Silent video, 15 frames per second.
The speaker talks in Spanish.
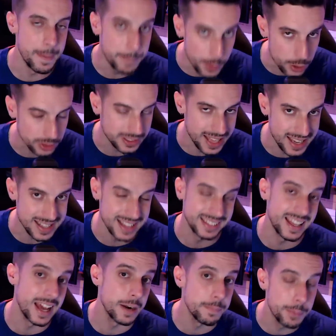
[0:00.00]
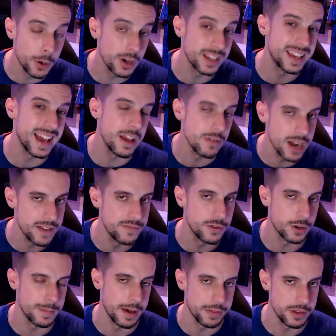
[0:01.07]
Porta a Qatar porque hay una
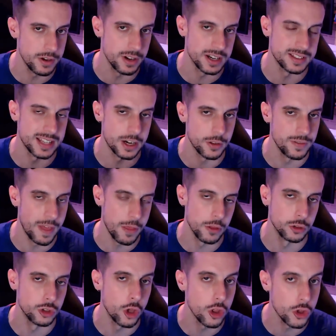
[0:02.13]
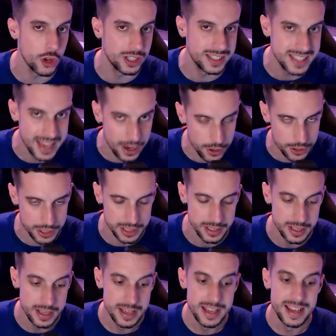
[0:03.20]
información que está rondando todo el día hoy
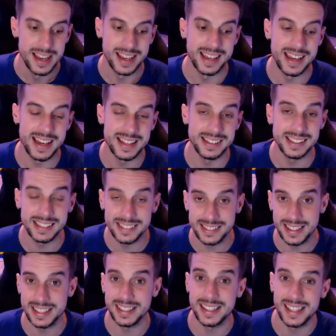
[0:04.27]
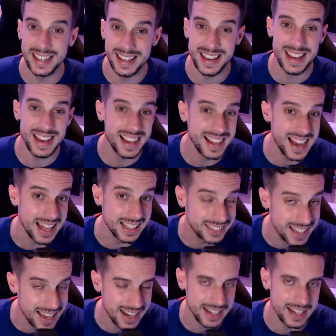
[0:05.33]
que dicen que
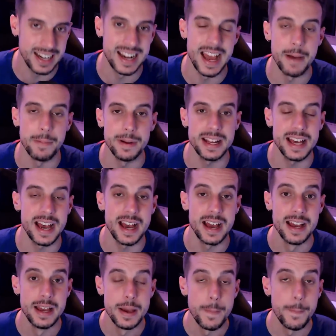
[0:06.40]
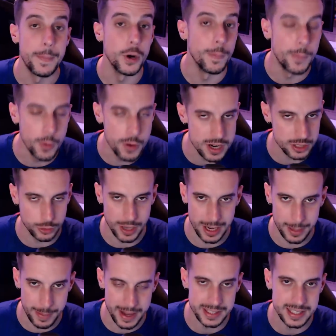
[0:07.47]
Qatar le habría propuesto al
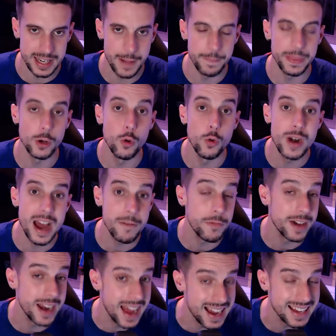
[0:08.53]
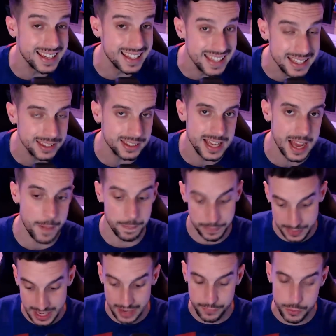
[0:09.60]
Barça una franquicia
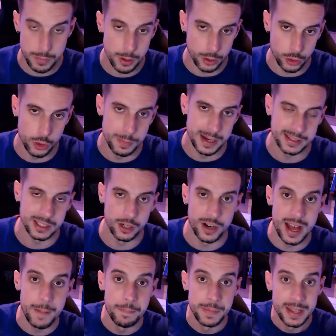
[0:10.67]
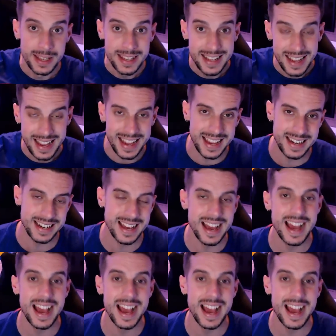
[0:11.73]
del Fútbol Club Barcelona en